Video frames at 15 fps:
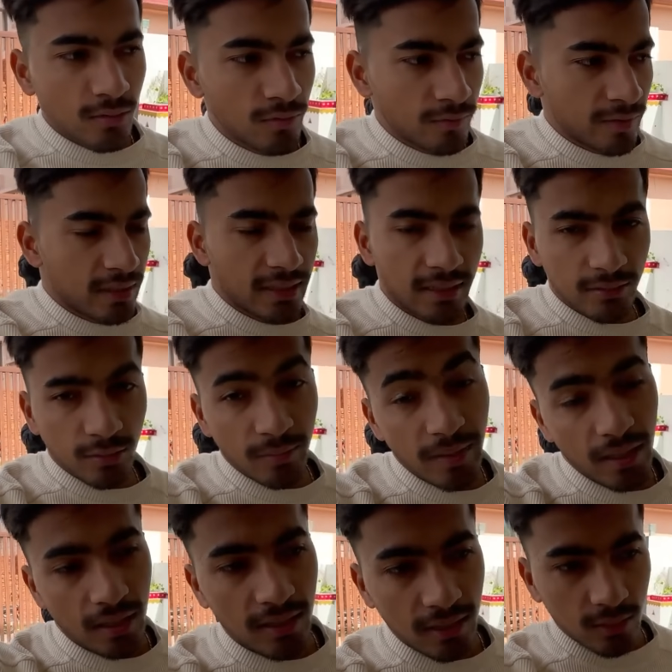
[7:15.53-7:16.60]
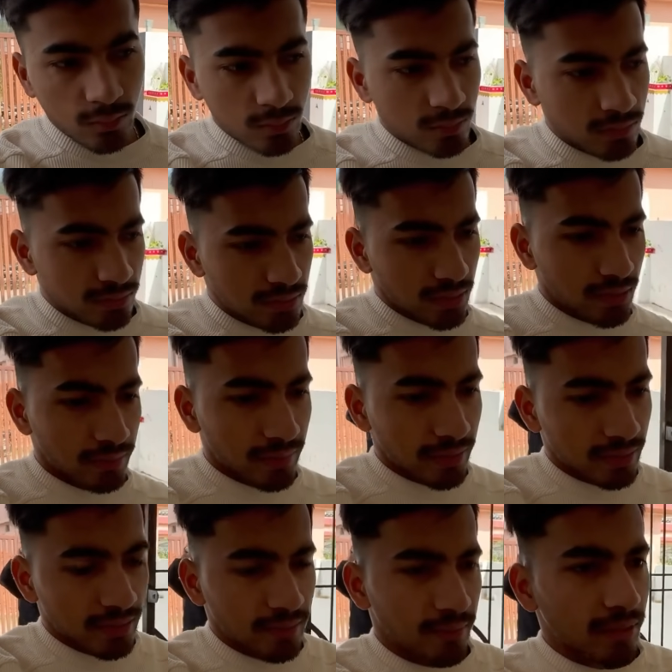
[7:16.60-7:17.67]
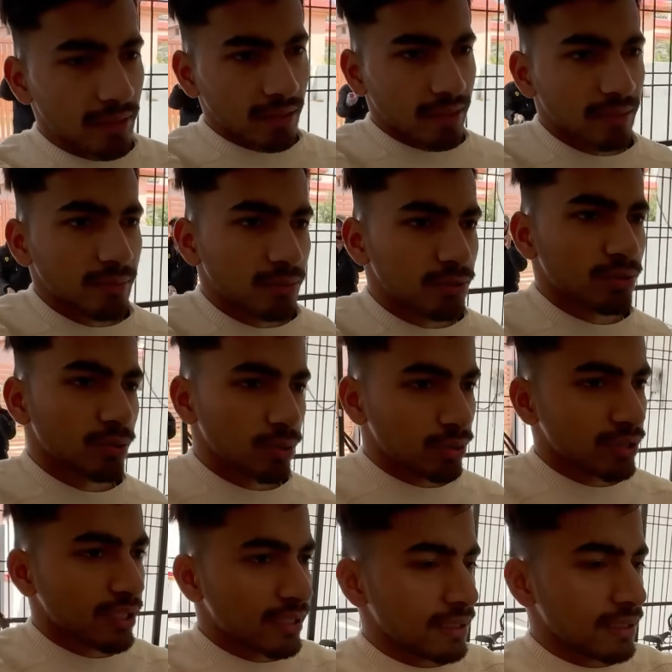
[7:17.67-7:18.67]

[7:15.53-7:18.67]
घूम फिर के तो मैं आ गया हूँ अब देखते हैं मार्केट में कुछ हो जाए